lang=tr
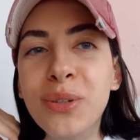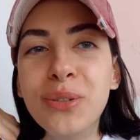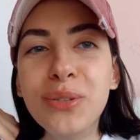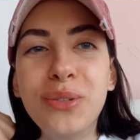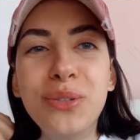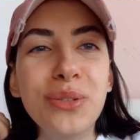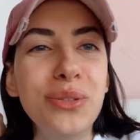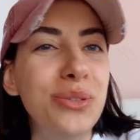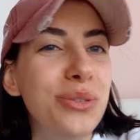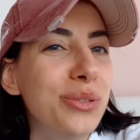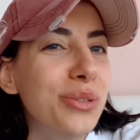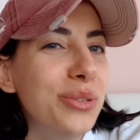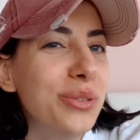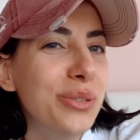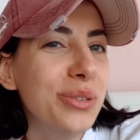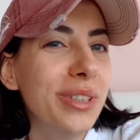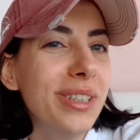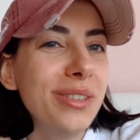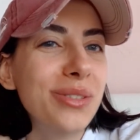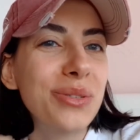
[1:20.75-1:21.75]

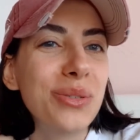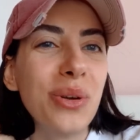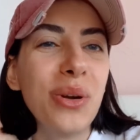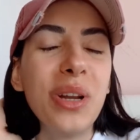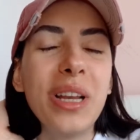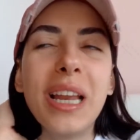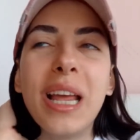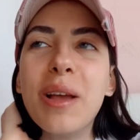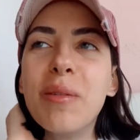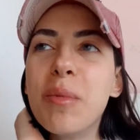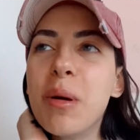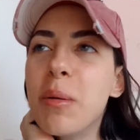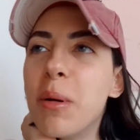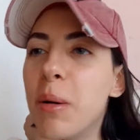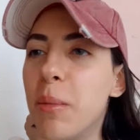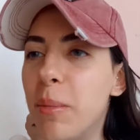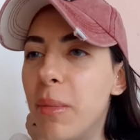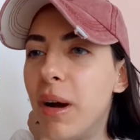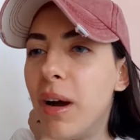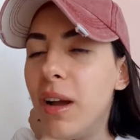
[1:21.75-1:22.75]
gözüktüğünü de söyleyemem
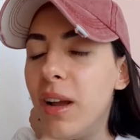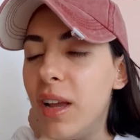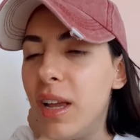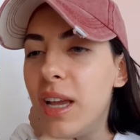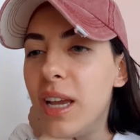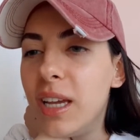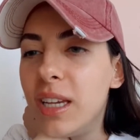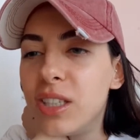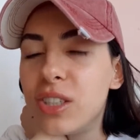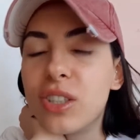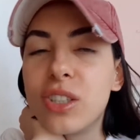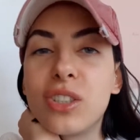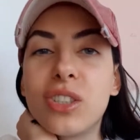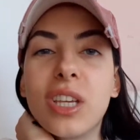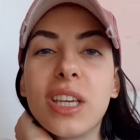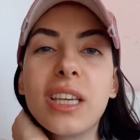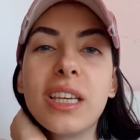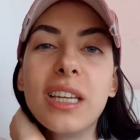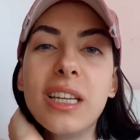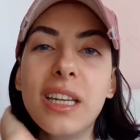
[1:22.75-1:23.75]
ama işte
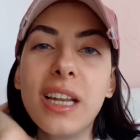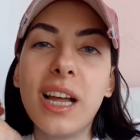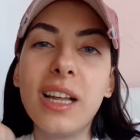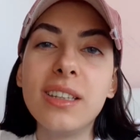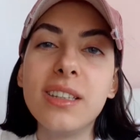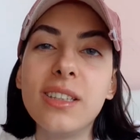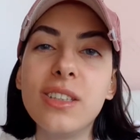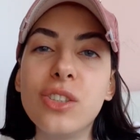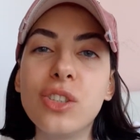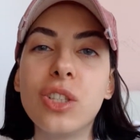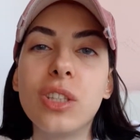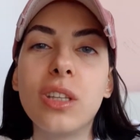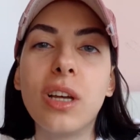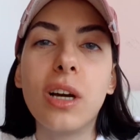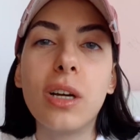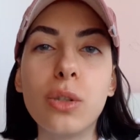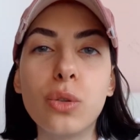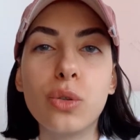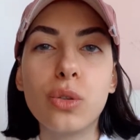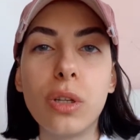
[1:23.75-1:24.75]
şekillendirince
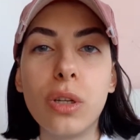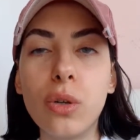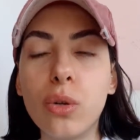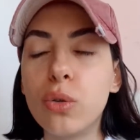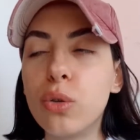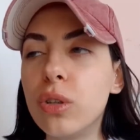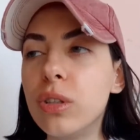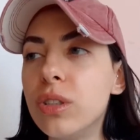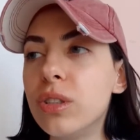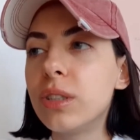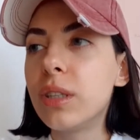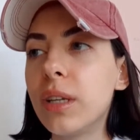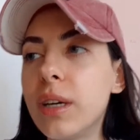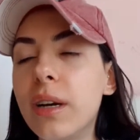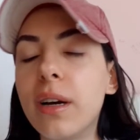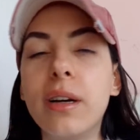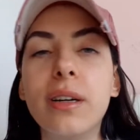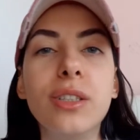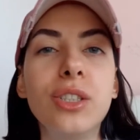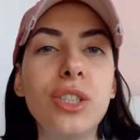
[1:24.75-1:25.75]
daha güzel oluyor. İşte
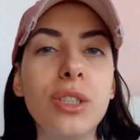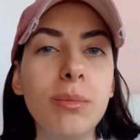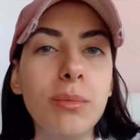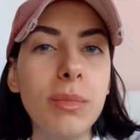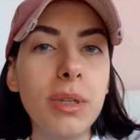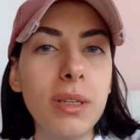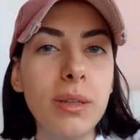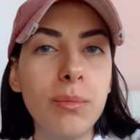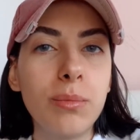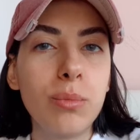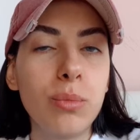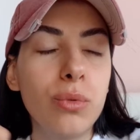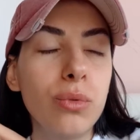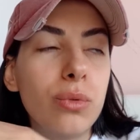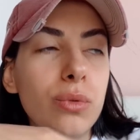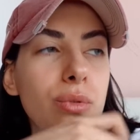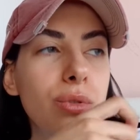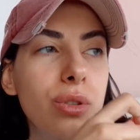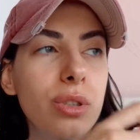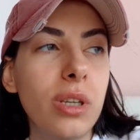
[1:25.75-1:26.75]
hacimli bu
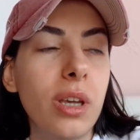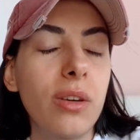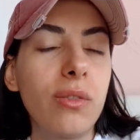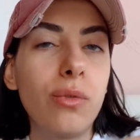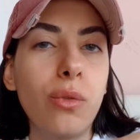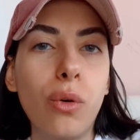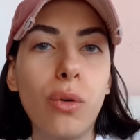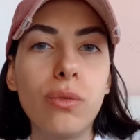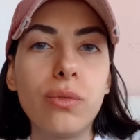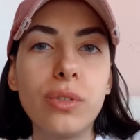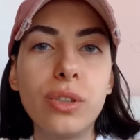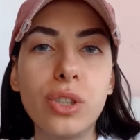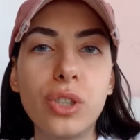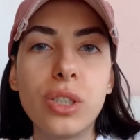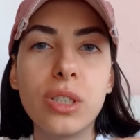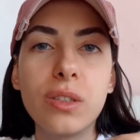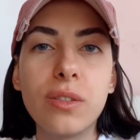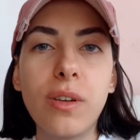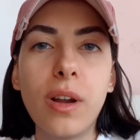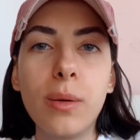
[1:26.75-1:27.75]
şey fön
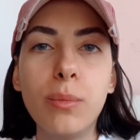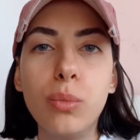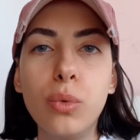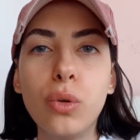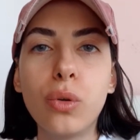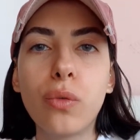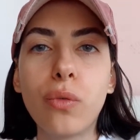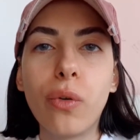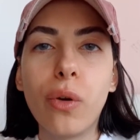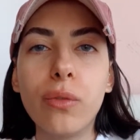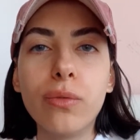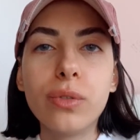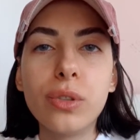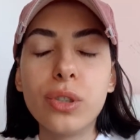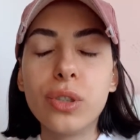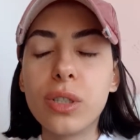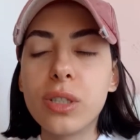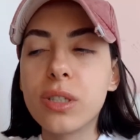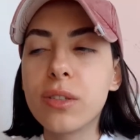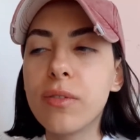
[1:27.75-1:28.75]
fırçası var, büyük fön
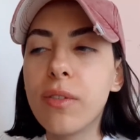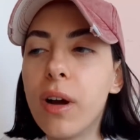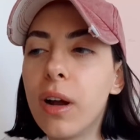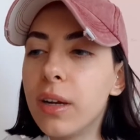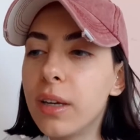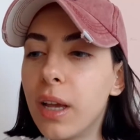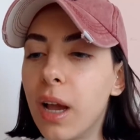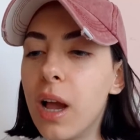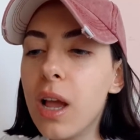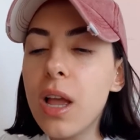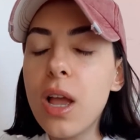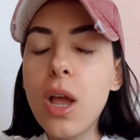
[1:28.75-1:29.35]
fırçası var ya.